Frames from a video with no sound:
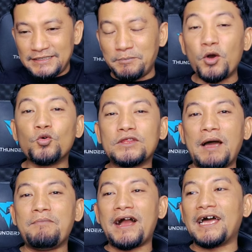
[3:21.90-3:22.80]

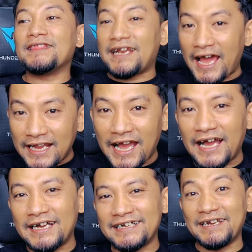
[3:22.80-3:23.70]
mengutamakan
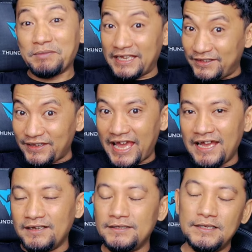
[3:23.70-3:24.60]
tenaga kan begitu ya